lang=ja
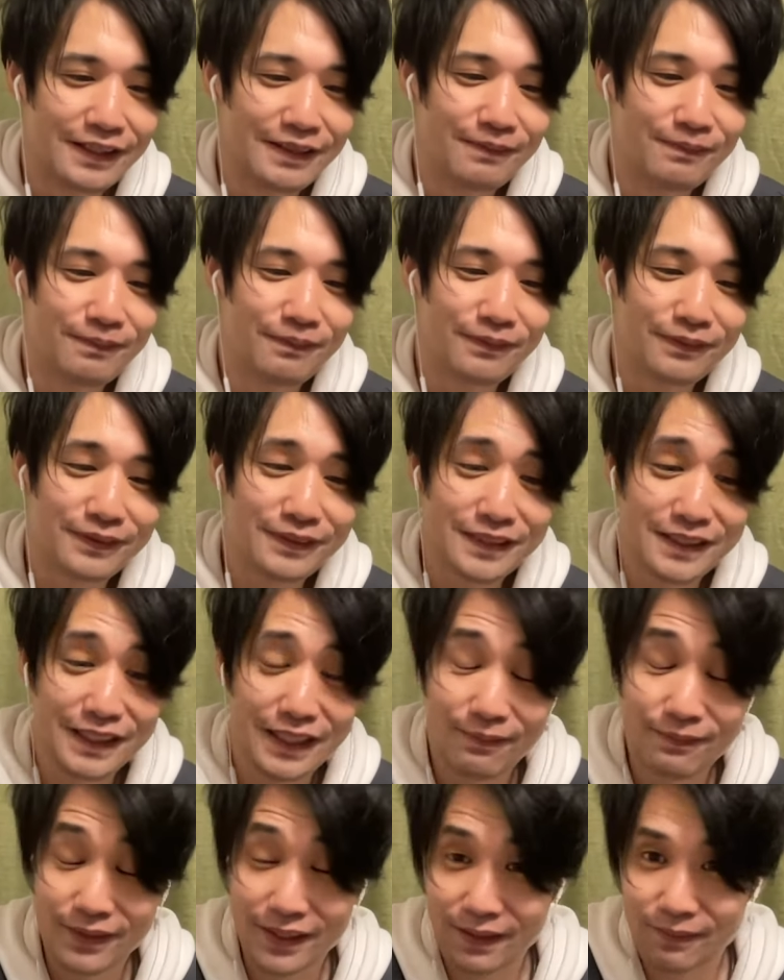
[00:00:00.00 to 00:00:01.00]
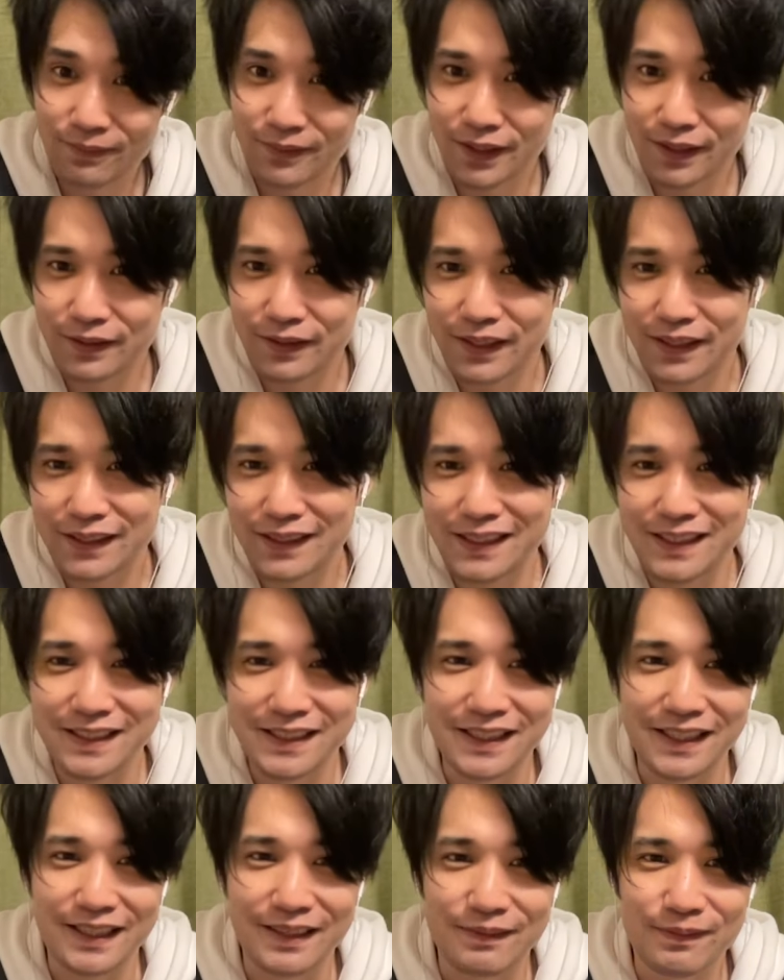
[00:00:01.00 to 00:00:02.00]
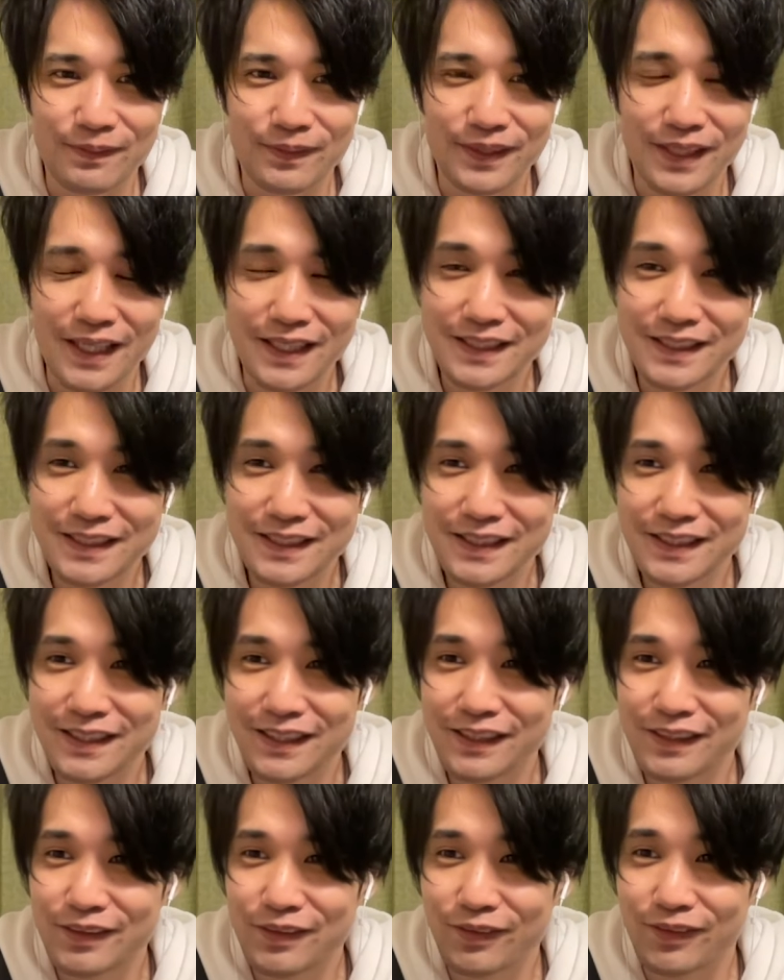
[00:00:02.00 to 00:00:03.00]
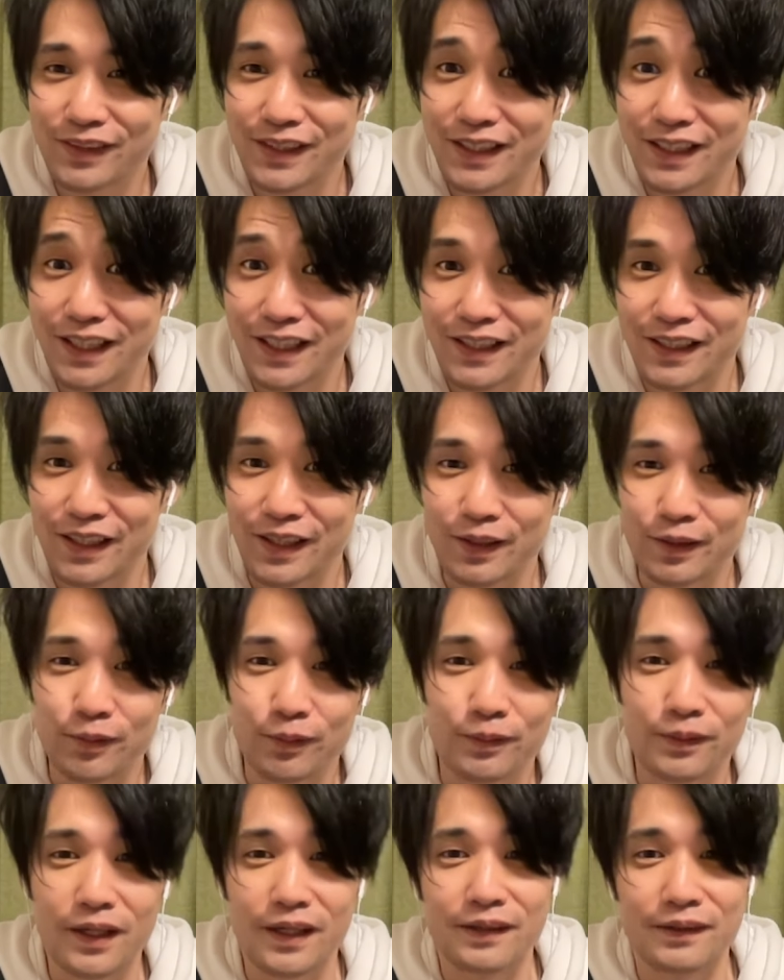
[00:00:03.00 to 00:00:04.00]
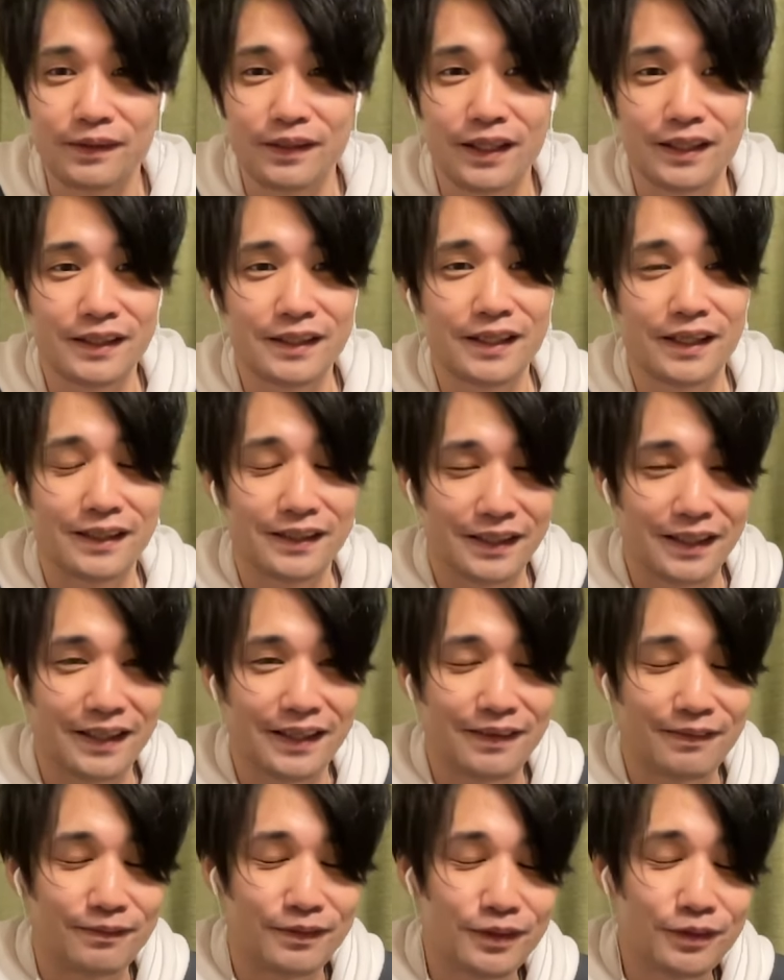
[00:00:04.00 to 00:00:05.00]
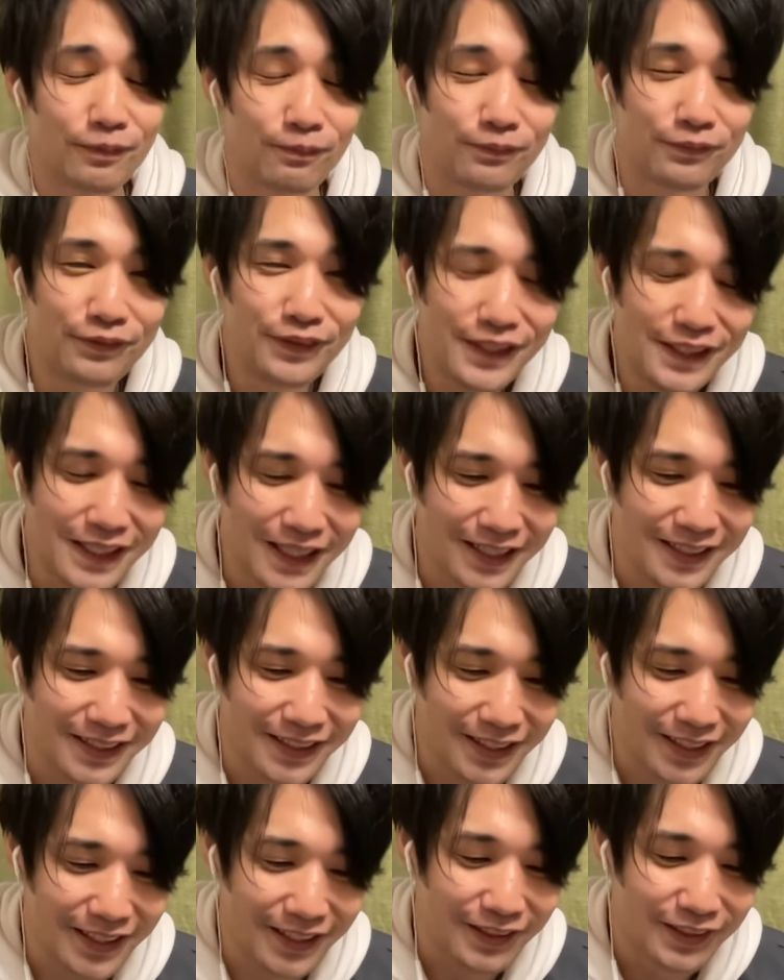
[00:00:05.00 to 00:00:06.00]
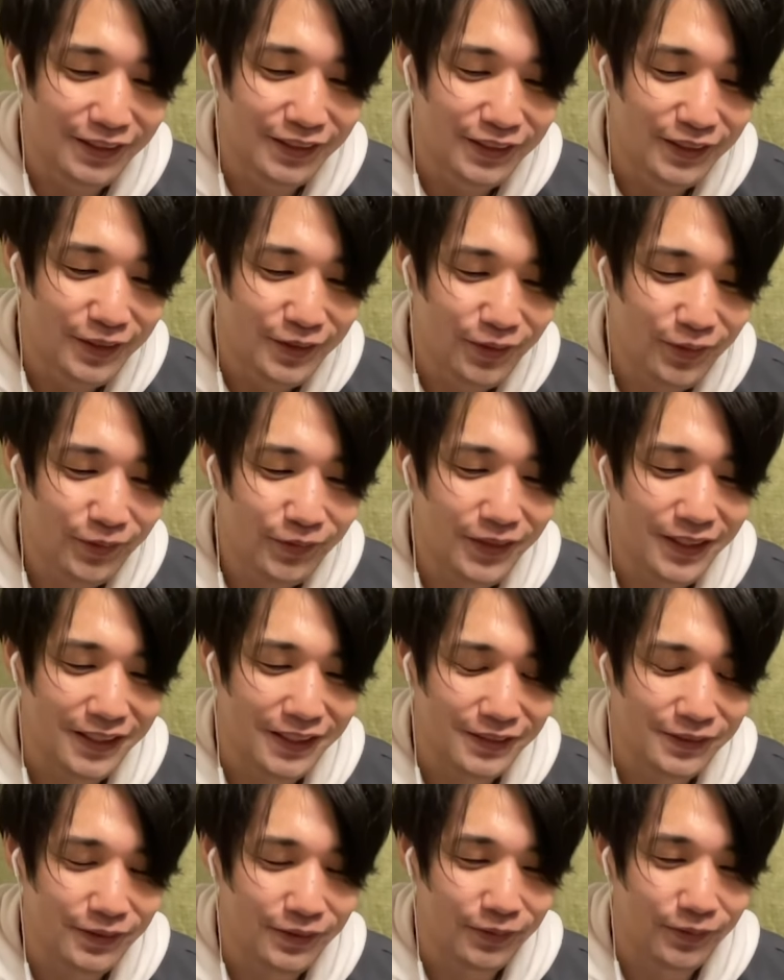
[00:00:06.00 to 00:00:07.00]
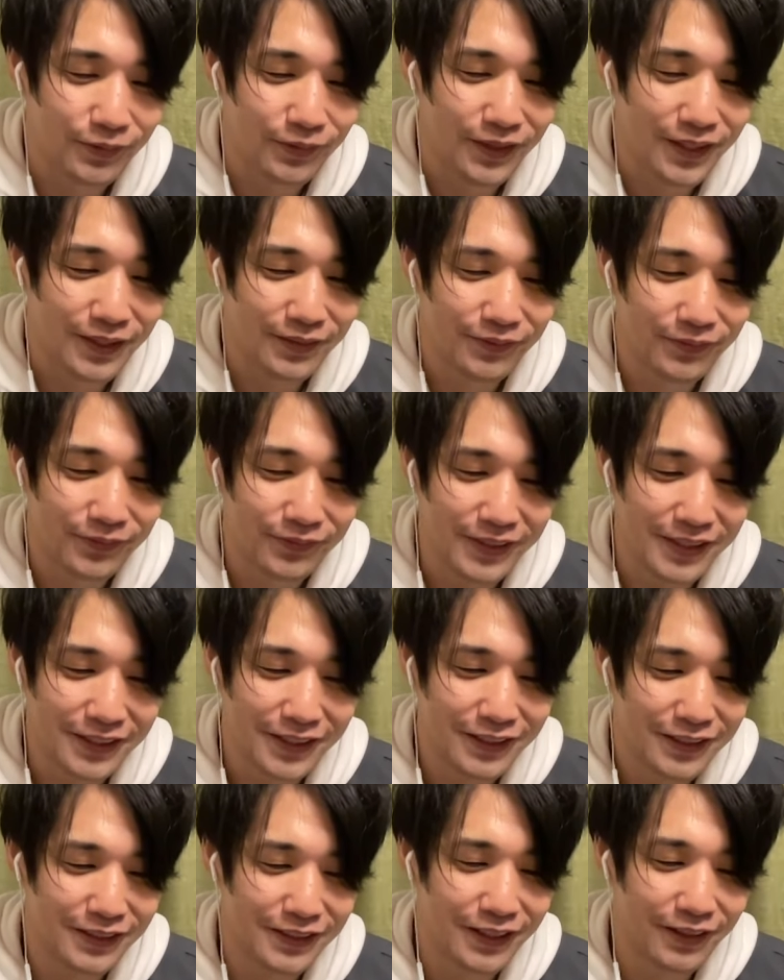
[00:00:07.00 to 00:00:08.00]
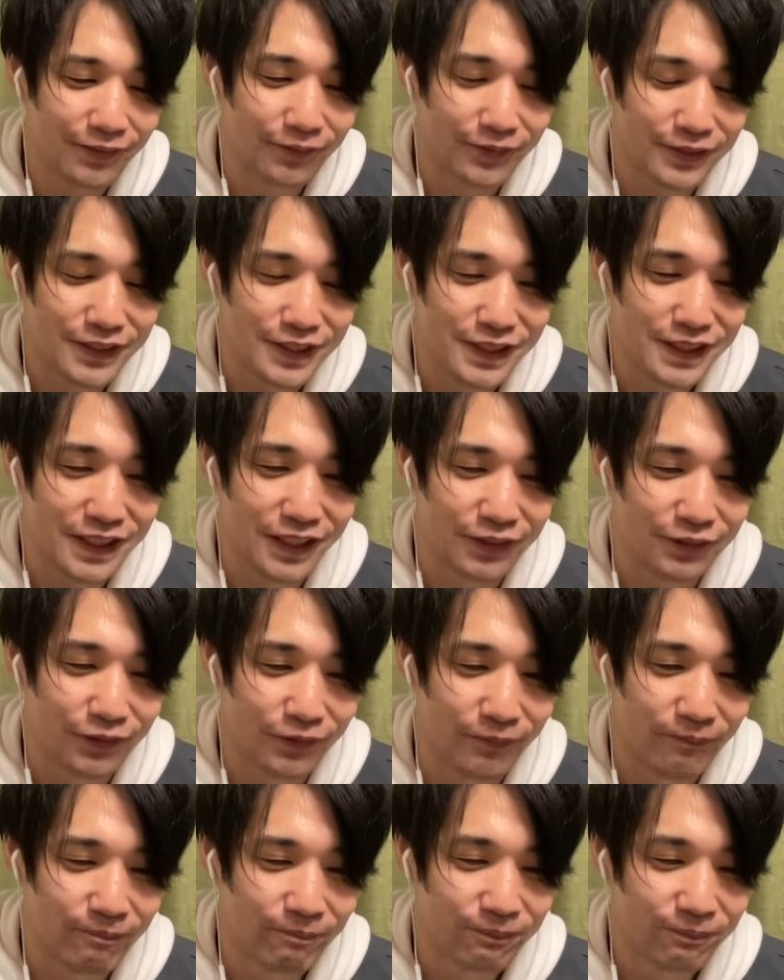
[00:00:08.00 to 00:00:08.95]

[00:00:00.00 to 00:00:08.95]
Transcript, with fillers: もうスタミナもなくなったし、もう何時間撮ってたんやんとぐらいやってたんで、ちょっと無理なんで、今日はね、ちょっと動画のネタにね、美味しい、あの、